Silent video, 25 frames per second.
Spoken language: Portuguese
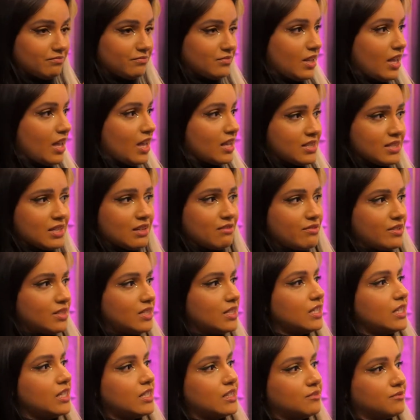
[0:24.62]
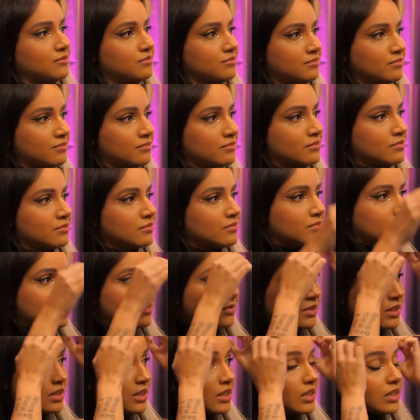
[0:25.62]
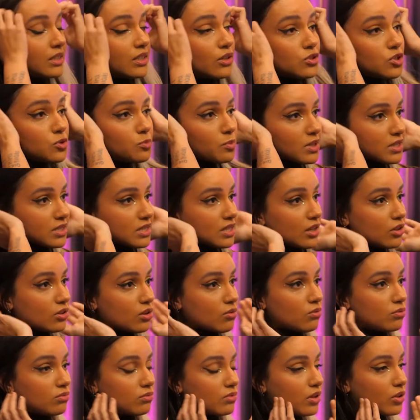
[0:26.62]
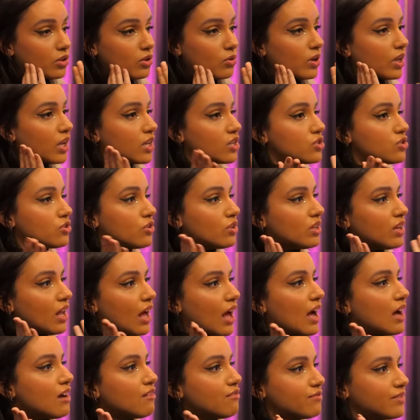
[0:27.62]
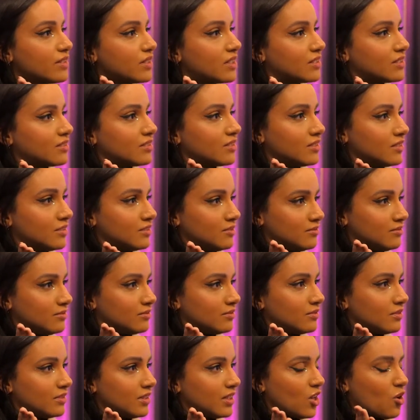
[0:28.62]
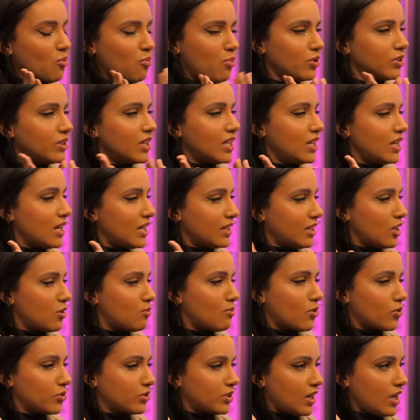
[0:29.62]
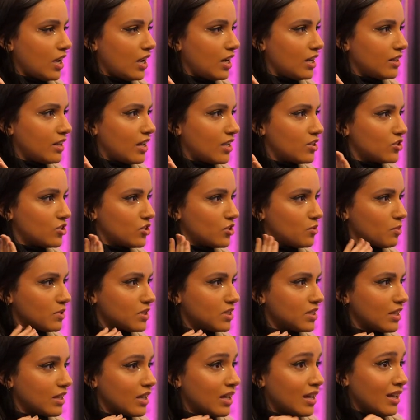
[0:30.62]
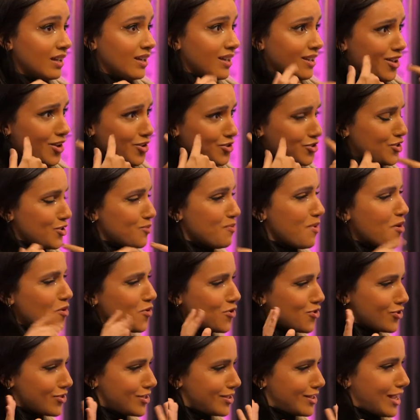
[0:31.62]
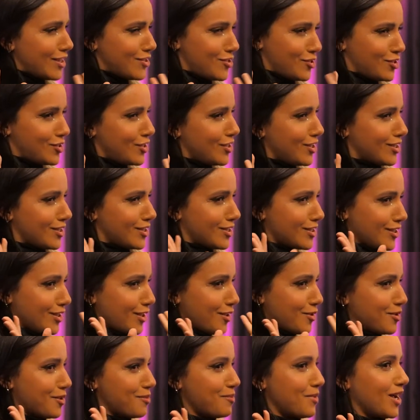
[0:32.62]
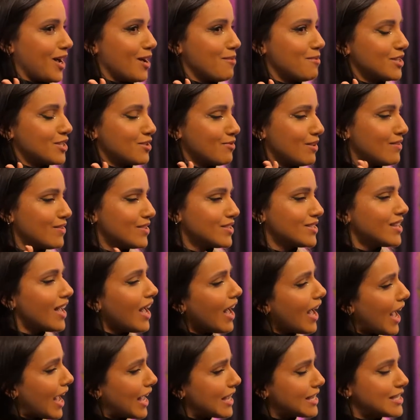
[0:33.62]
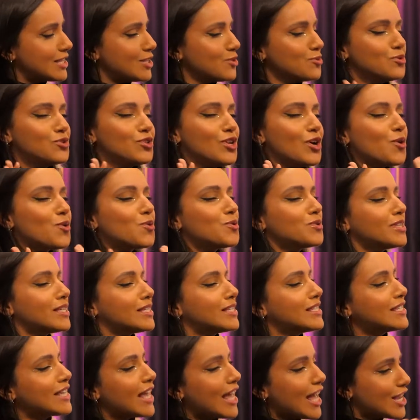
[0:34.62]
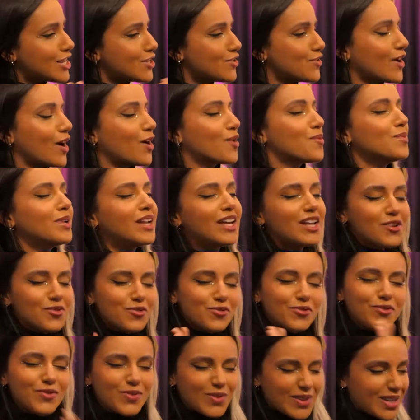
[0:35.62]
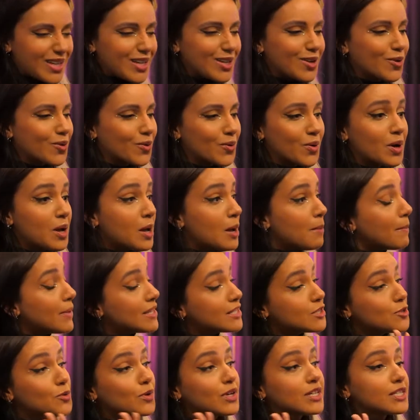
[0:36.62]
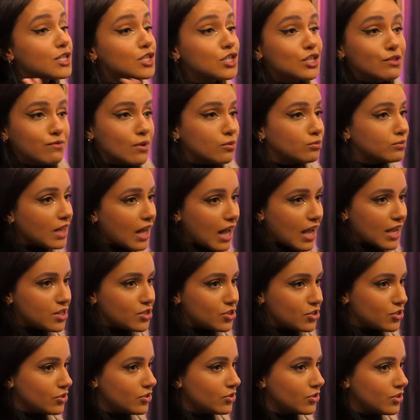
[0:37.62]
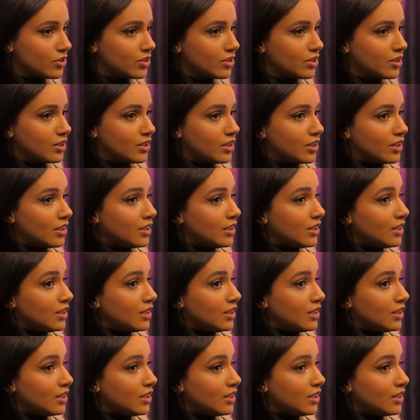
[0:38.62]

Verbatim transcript: essa vida aqui. Tá. Então, tipo assim, eu não, eu não questionava que eu poderia ter uma outra realidade. Tipo assim, eu tinha uma curiosidadezinha assim dentro da minha cabeça. falava assim, ah, e se um dia acontecer de ficar com mulher, eu fico. Mas eu nunca senti vontade. Sim.